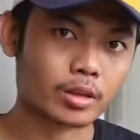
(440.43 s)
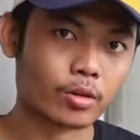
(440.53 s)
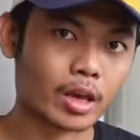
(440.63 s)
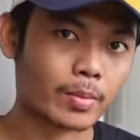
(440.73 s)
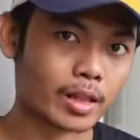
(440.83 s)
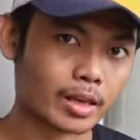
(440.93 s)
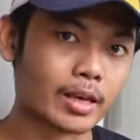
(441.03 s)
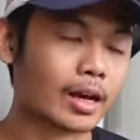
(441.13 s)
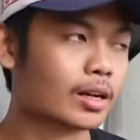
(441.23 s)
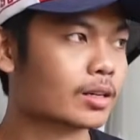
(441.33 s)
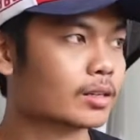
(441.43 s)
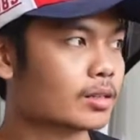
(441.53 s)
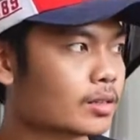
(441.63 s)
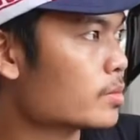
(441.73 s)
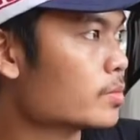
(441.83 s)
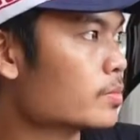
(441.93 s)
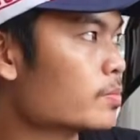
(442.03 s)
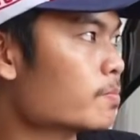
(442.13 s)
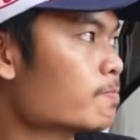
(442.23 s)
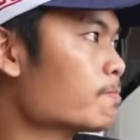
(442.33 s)
OEM nya lagi ya
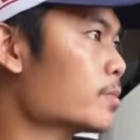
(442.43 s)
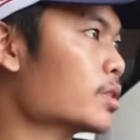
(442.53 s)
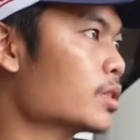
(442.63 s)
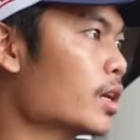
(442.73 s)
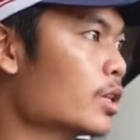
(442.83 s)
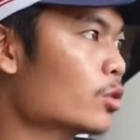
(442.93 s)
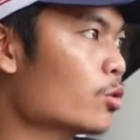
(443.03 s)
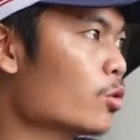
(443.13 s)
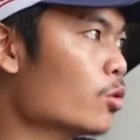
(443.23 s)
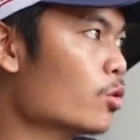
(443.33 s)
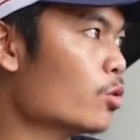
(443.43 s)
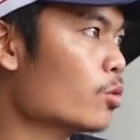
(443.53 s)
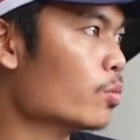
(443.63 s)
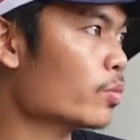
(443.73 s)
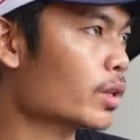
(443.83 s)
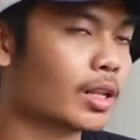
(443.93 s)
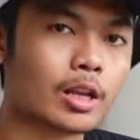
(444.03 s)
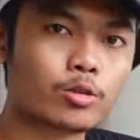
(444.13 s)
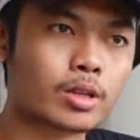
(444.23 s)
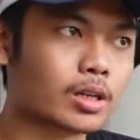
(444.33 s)
setelah itu kita
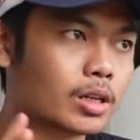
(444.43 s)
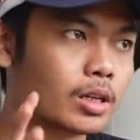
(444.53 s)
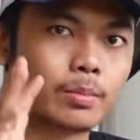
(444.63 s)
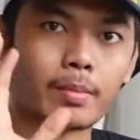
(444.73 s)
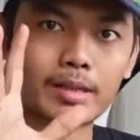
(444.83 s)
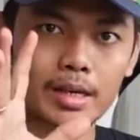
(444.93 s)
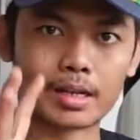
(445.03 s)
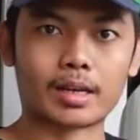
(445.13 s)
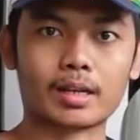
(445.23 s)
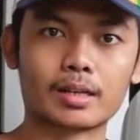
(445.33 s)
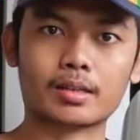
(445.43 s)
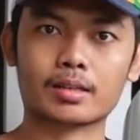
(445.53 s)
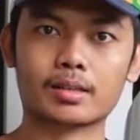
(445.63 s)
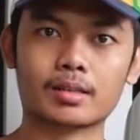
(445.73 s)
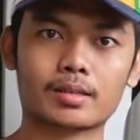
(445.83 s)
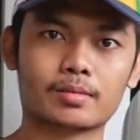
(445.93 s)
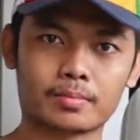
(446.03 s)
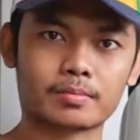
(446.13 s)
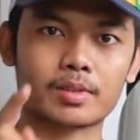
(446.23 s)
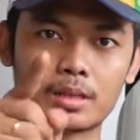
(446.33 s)
lanjut ke pemasangannya
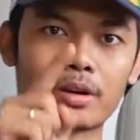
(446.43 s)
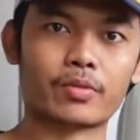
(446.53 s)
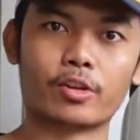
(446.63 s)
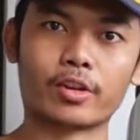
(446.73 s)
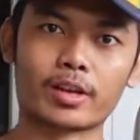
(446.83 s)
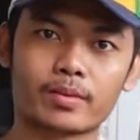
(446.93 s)
simak video ini.